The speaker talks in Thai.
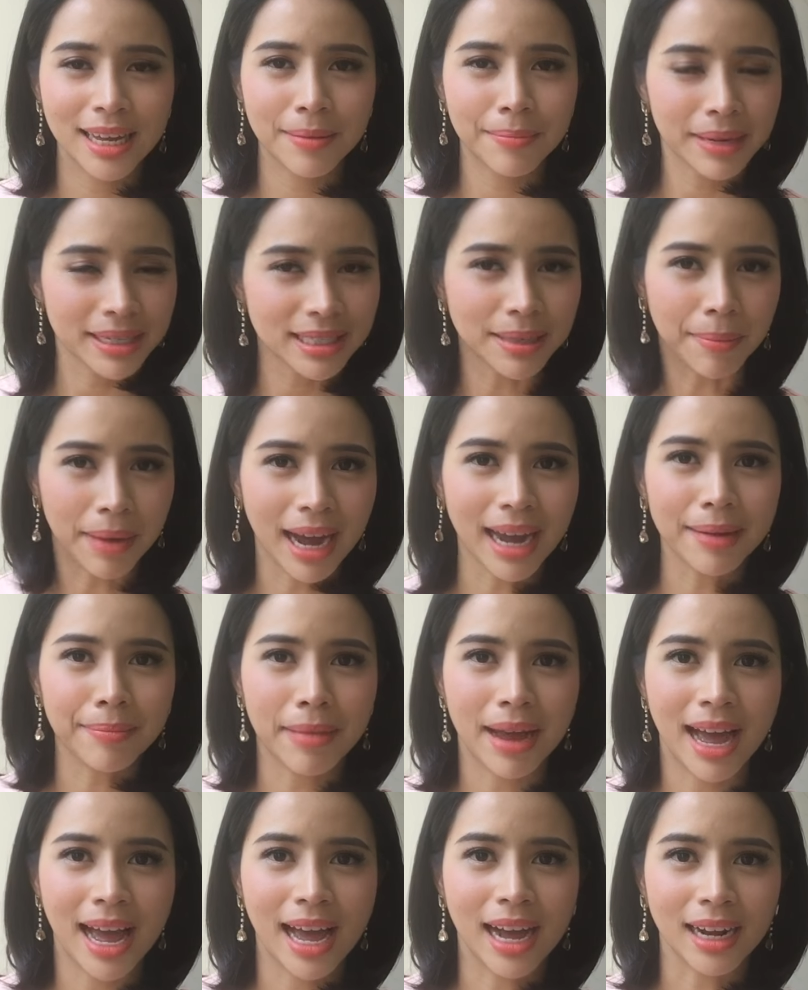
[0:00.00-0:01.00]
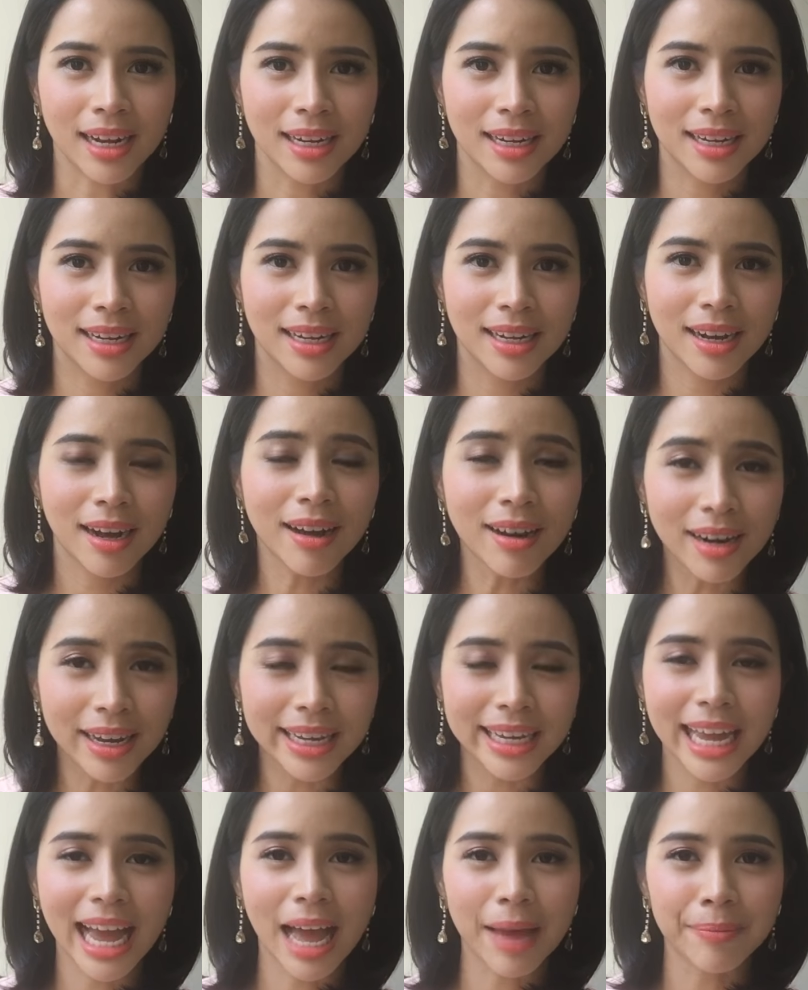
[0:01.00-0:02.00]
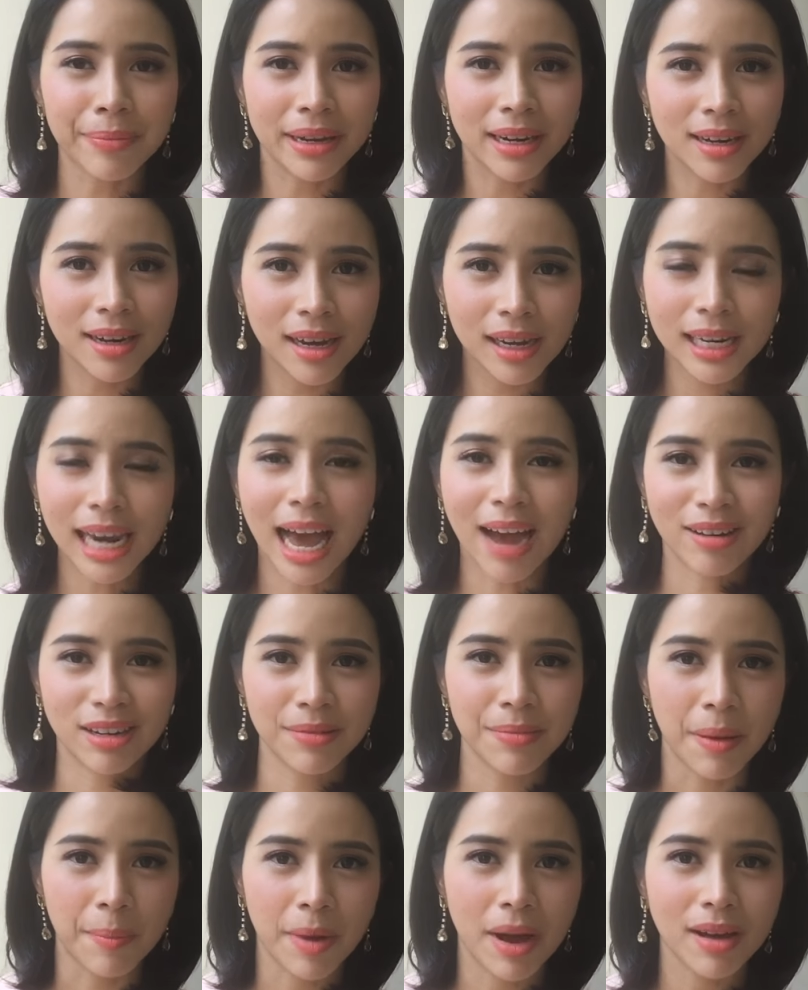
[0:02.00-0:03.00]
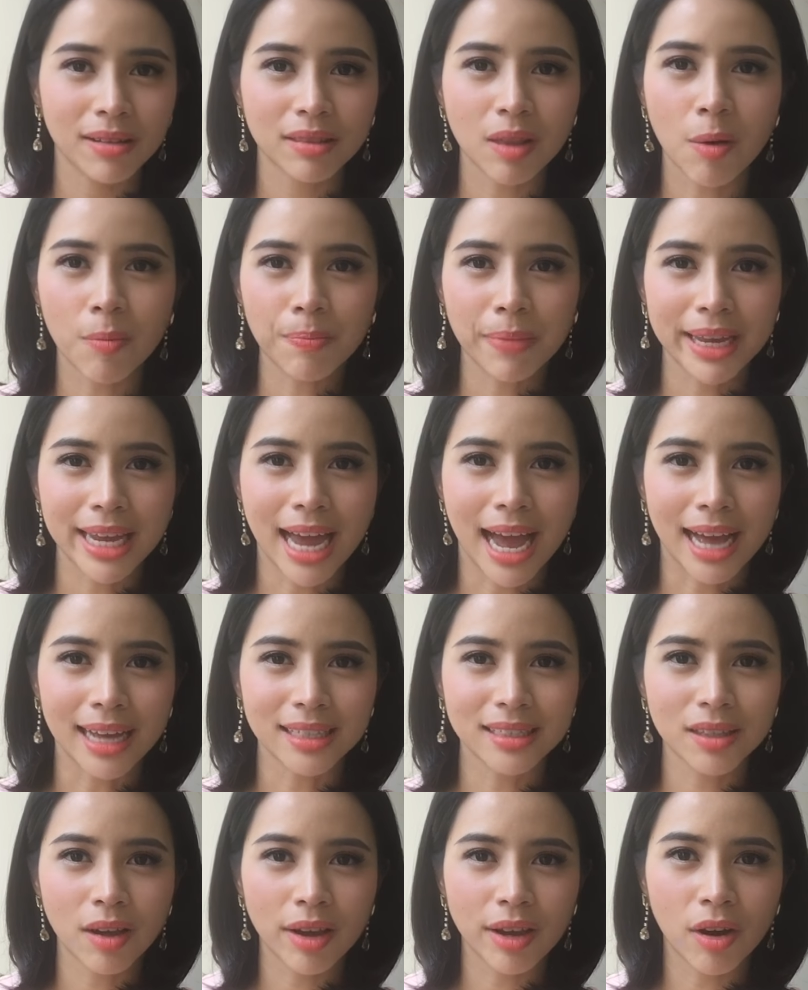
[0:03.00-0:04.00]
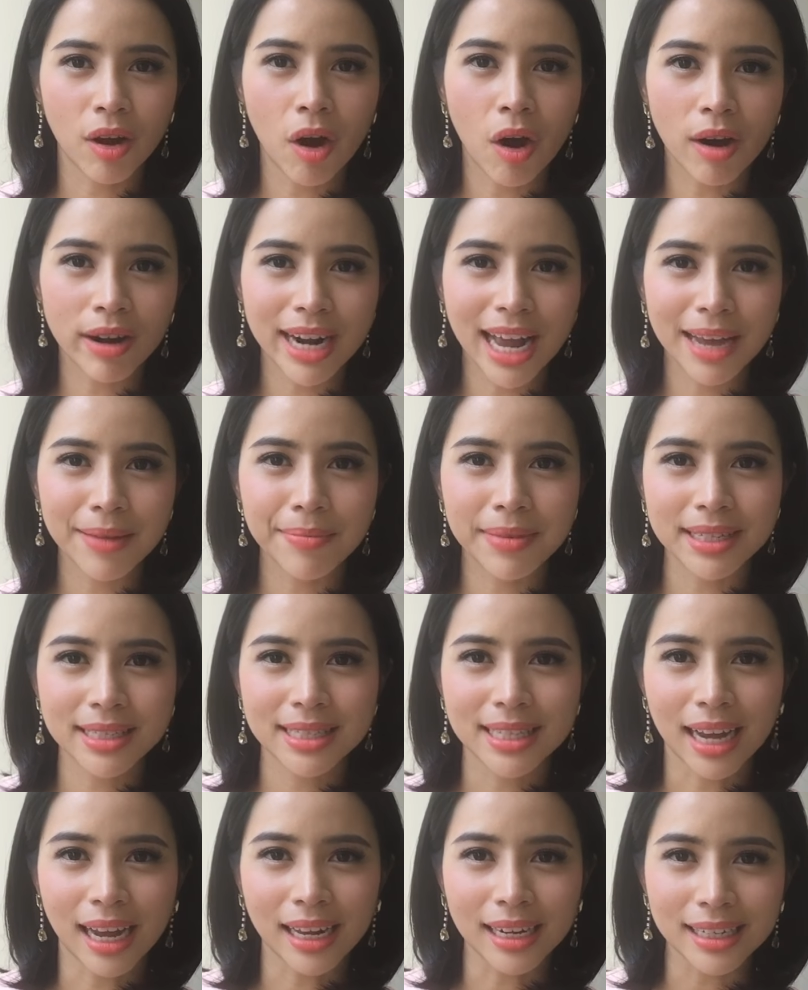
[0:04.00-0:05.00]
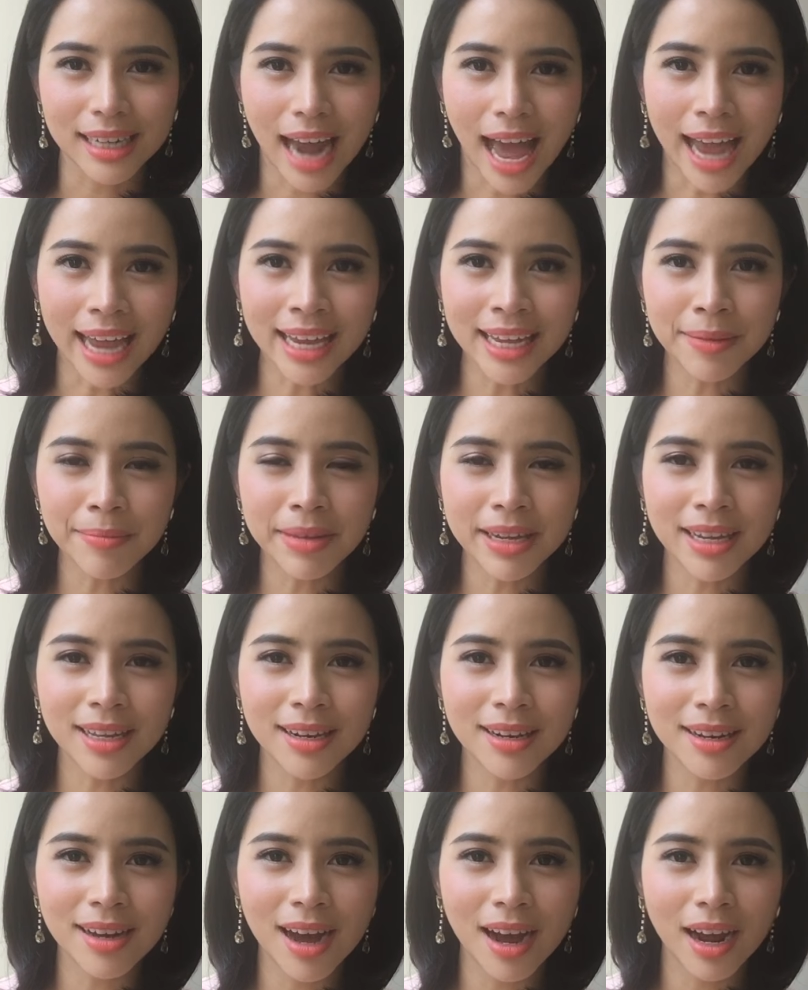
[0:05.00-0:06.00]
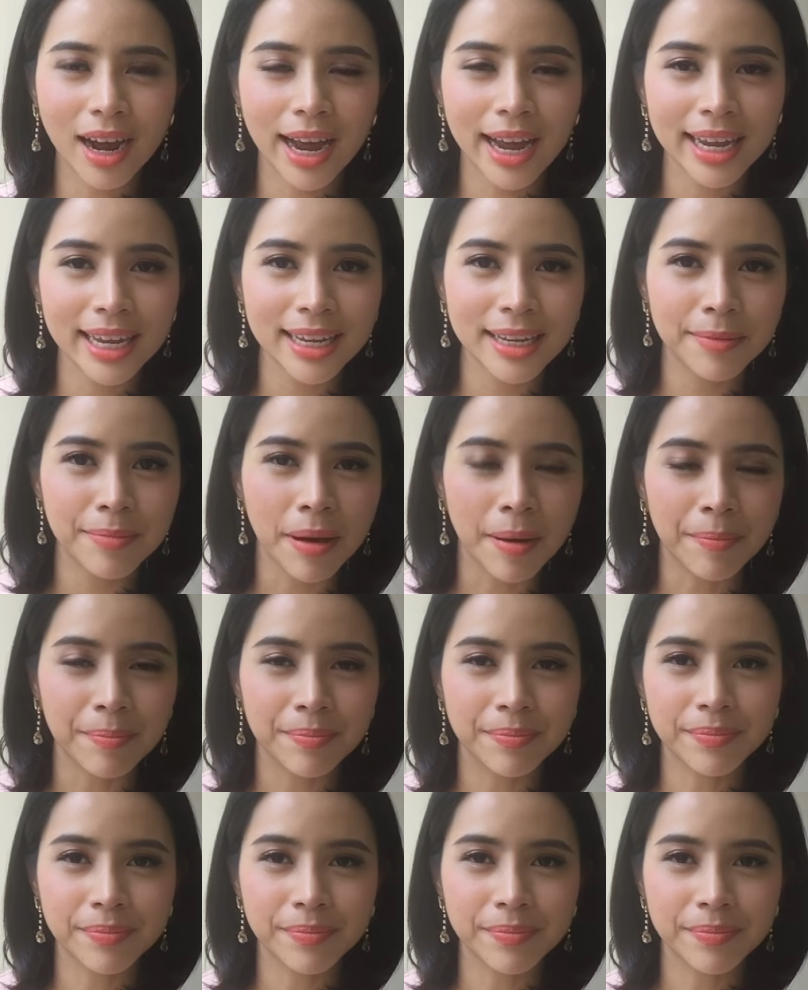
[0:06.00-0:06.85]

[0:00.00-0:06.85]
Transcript: มันสำคัญมากก็เลยกลายเป็นเรื่องราวที่แบบต้องไปหาสร้อยคอได้มาจากไหนมีเรื่องให้แบบ